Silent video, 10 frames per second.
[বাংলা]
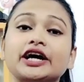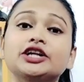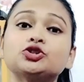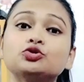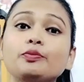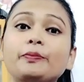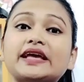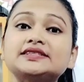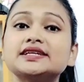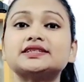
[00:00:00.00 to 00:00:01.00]
সেখানে শুধু
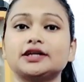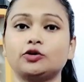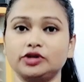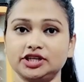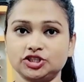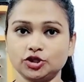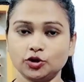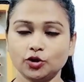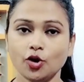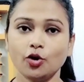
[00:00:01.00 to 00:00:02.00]
বেসিকটা
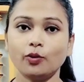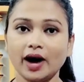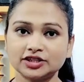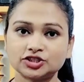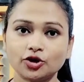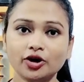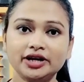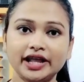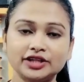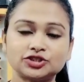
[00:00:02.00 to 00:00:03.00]
করিয়েছিল ওয়ান্স
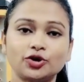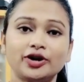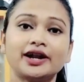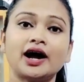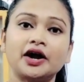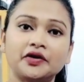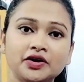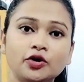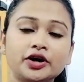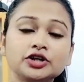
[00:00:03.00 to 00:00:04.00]
রড টেন্স রড অ্যান্ড
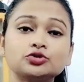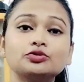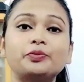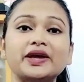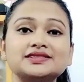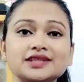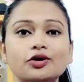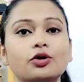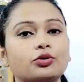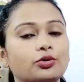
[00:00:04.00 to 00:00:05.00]
হান্ড্রেড রডের শুধু
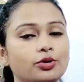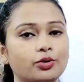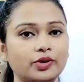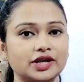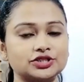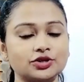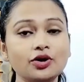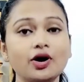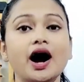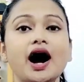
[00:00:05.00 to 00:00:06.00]
বেসিক অঙ্কগুলো
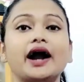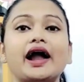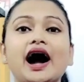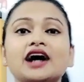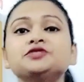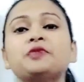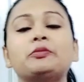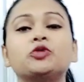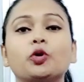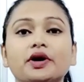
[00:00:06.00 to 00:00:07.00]
করিয়েছিল আর আজ
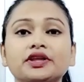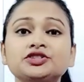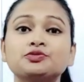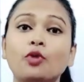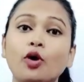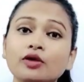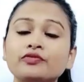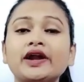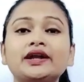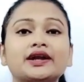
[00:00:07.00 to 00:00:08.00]
ম্যাম তোমাদের
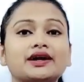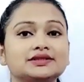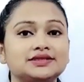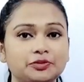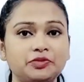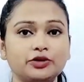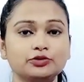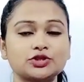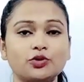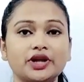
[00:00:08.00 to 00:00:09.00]
স্মল ফ্রেন্ডের কনসেপ্ট
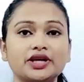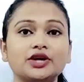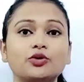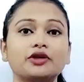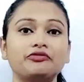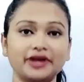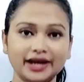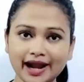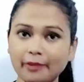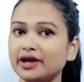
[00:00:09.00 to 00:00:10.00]
ইউজ করে কি করে
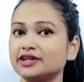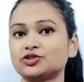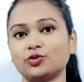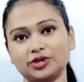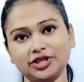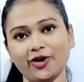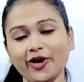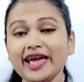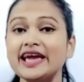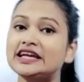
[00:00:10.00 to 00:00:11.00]
ফিঙ্গার অ্যাবাকাস করতে
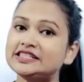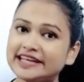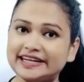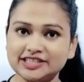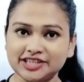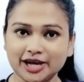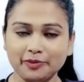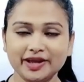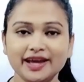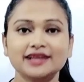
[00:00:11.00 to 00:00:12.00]
হয় সেটা
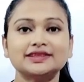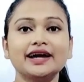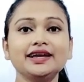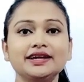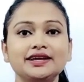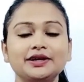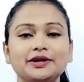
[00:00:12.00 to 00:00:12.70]
শেখাবে তাই